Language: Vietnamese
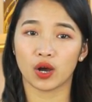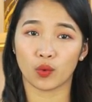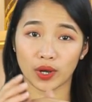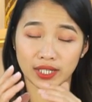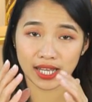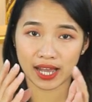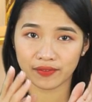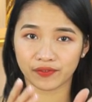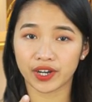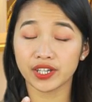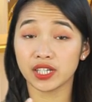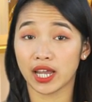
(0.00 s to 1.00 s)
Ngoài ra
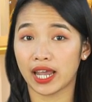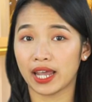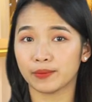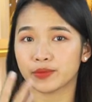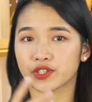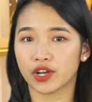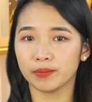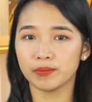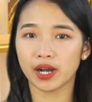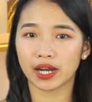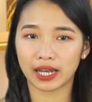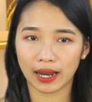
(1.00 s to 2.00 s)
với trẻ em dưới
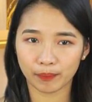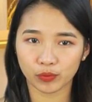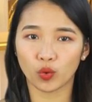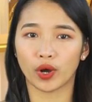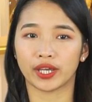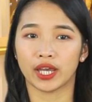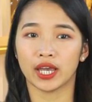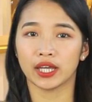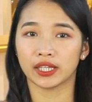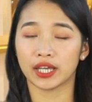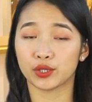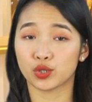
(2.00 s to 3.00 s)
15 tuổi
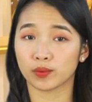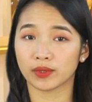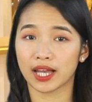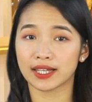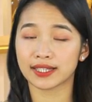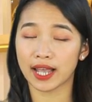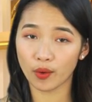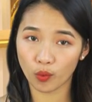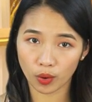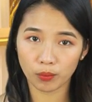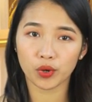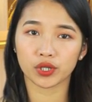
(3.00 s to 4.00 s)
thì chúng ta sẽ
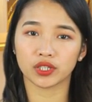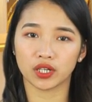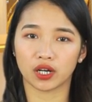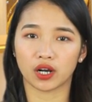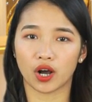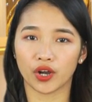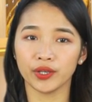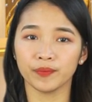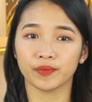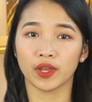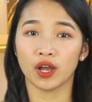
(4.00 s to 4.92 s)
uống một nửa gói.